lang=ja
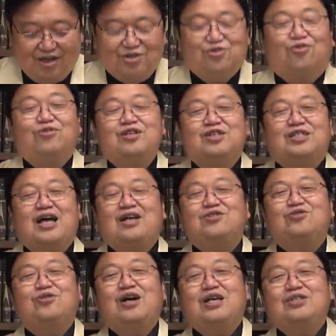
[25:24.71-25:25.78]
そこに酸
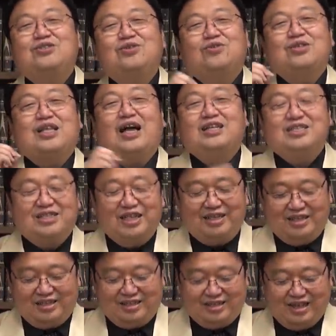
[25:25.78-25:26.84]
素ガスを足して
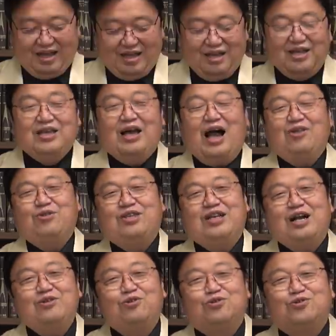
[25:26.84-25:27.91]
ですね、あの
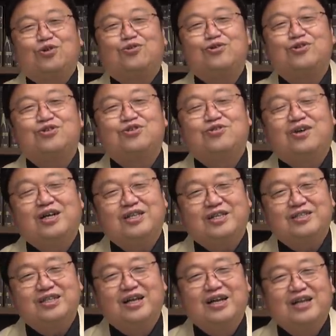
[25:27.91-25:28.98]
光を増量するわけで
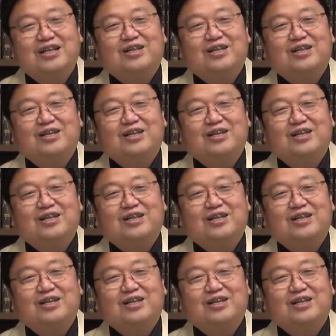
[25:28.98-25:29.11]
すね。